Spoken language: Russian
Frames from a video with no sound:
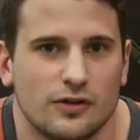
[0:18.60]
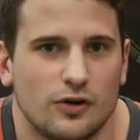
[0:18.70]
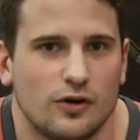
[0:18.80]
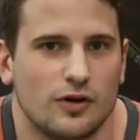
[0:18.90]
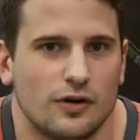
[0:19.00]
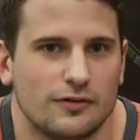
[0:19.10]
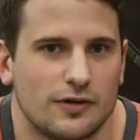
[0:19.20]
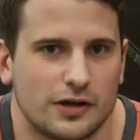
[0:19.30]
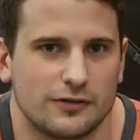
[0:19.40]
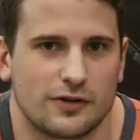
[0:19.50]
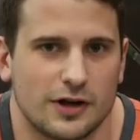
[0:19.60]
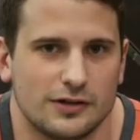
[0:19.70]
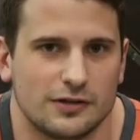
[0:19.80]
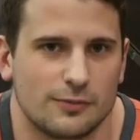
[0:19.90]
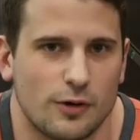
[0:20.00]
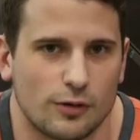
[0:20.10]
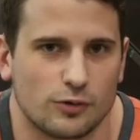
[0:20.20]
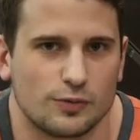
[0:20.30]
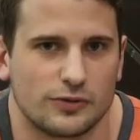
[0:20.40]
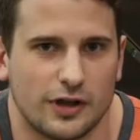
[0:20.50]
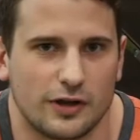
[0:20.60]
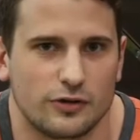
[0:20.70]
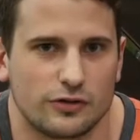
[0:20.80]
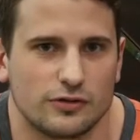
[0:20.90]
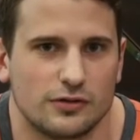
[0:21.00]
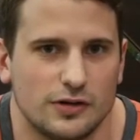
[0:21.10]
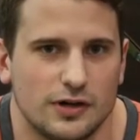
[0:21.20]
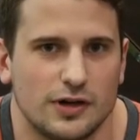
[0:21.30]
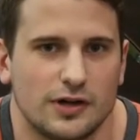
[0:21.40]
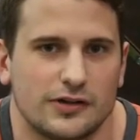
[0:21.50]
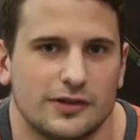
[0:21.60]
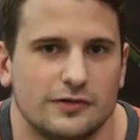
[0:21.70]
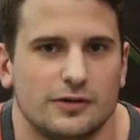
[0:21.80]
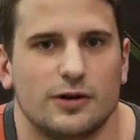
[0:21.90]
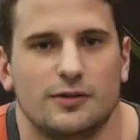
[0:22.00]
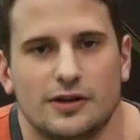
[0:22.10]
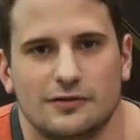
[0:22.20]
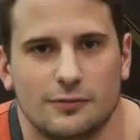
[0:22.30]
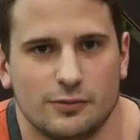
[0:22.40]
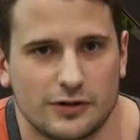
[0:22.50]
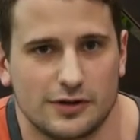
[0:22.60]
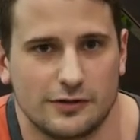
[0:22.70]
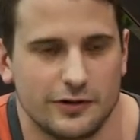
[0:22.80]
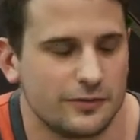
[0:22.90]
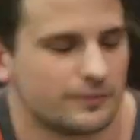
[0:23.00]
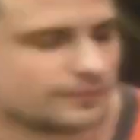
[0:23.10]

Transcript: но как-то вкратце за пару минут постараюсь а, основные моменты вам обрисовать.